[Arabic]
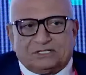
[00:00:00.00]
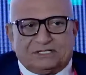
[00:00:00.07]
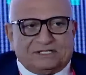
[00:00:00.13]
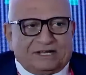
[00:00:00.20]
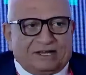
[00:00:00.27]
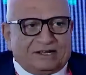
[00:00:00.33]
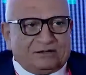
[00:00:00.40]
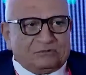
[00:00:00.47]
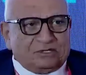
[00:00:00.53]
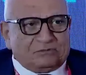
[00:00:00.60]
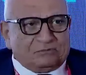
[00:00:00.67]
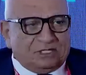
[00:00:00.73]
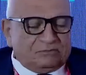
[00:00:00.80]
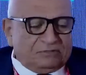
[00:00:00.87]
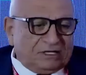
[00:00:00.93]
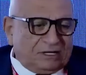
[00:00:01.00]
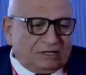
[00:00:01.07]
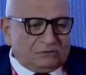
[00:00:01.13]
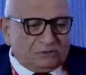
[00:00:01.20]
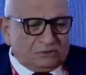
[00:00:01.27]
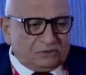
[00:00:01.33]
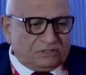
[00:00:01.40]
in Arabic maybe I
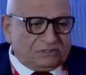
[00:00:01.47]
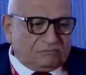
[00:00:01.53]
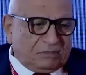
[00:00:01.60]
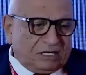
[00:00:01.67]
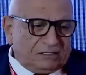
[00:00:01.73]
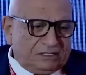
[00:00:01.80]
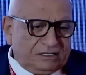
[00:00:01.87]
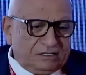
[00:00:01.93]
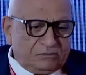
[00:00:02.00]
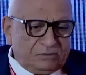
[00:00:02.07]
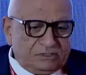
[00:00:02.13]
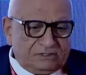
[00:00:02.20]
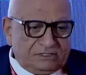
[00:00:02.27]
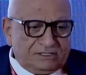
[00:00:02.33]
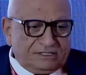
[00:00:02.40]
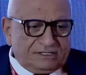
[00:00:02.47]
will use bilingual